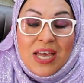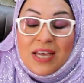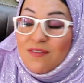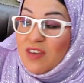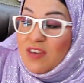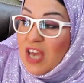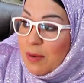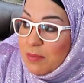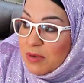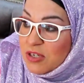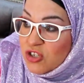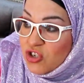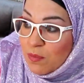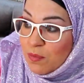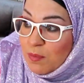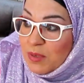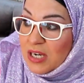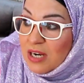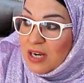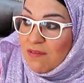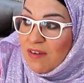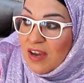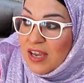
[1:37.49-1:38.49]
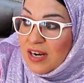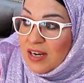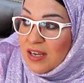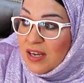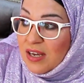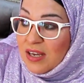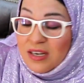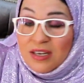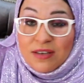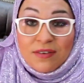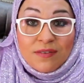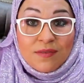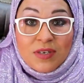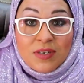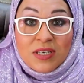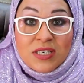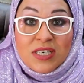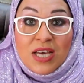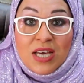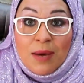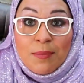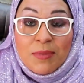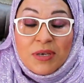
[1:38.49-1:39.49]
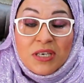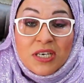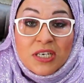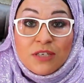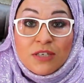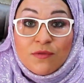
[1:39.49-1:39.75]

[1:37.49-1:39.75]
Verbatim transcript: Wir haben ja schon mittlerweile eine, eine Dame hier,